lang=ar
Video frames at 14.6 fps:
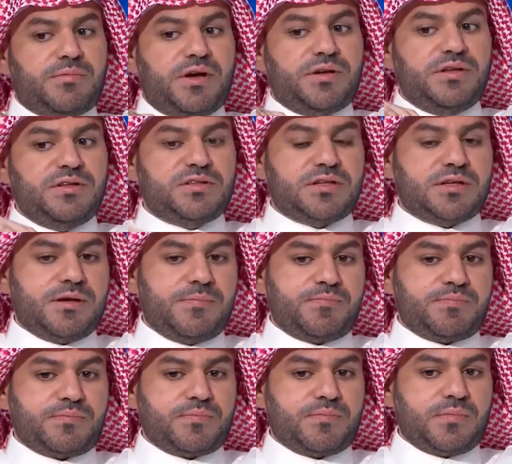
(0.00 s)
طبعا انت
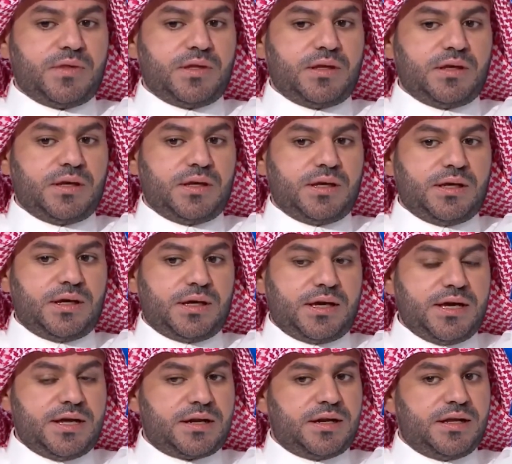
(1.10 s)

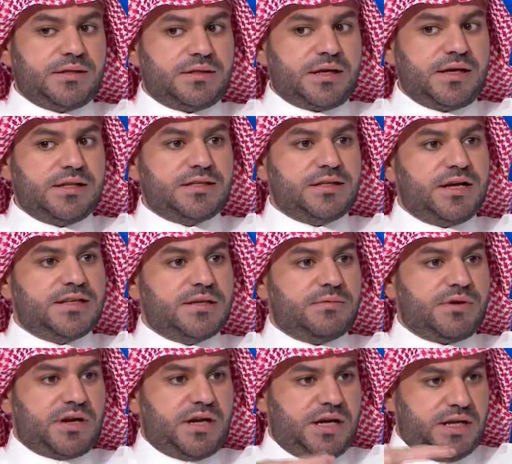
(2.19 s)
غير انتقلت الى
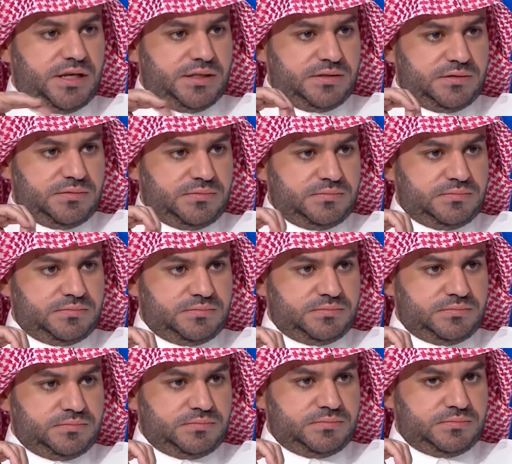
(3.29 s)
ادب الرحلات نعم